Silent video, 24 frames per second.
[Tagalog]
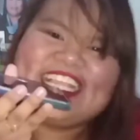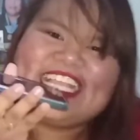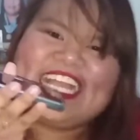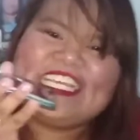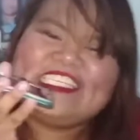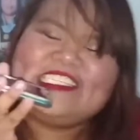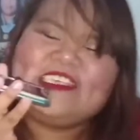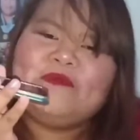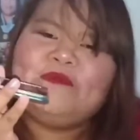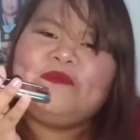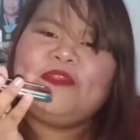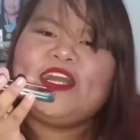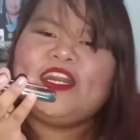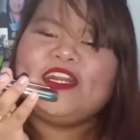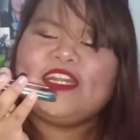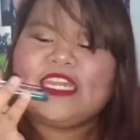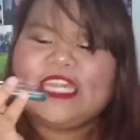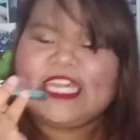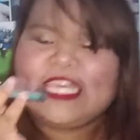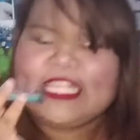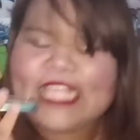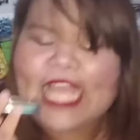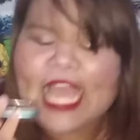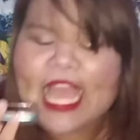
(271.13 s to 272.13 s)
nasa vlog
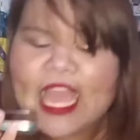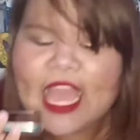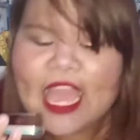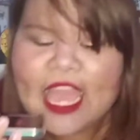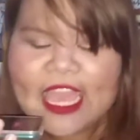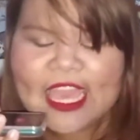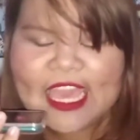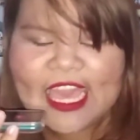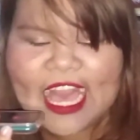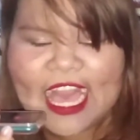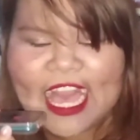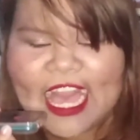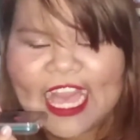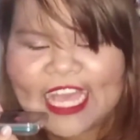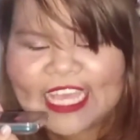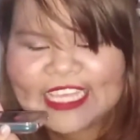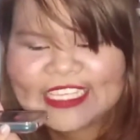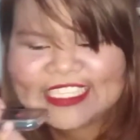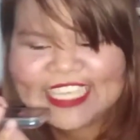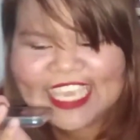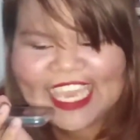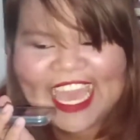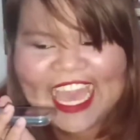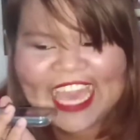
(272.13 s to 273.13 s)
kita.
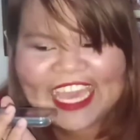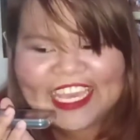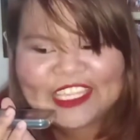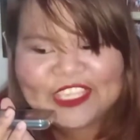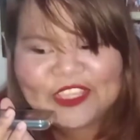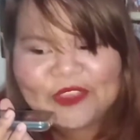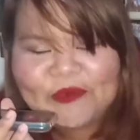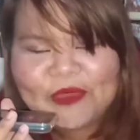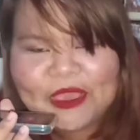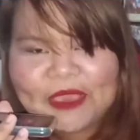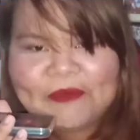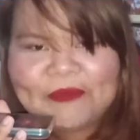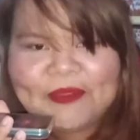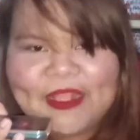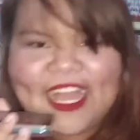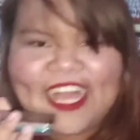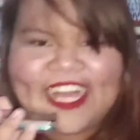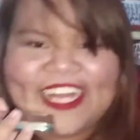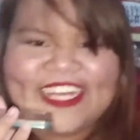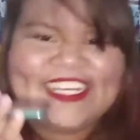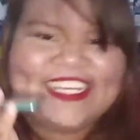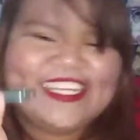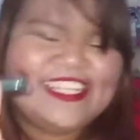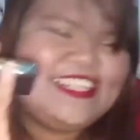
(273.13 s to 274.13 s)
Uh, say hi to my
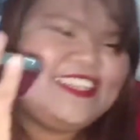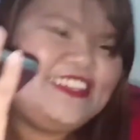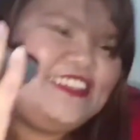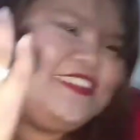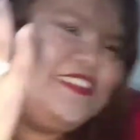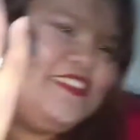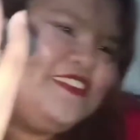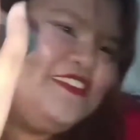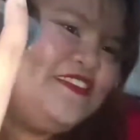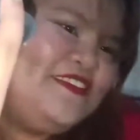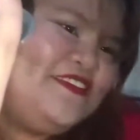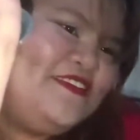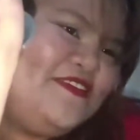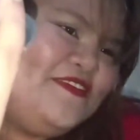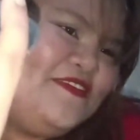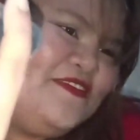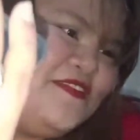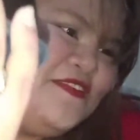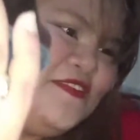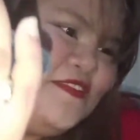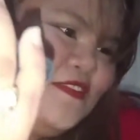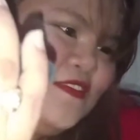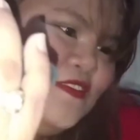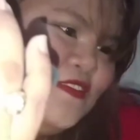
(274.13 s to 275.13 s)
vlog.
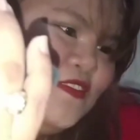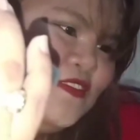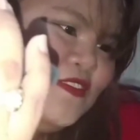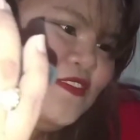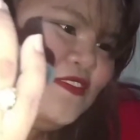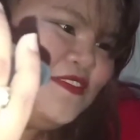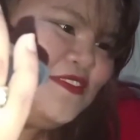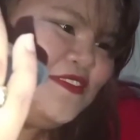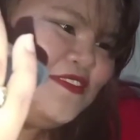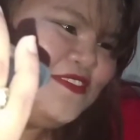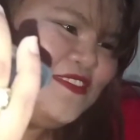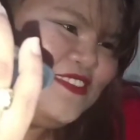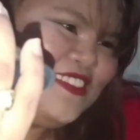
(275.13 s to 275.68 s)
Hi, vlog.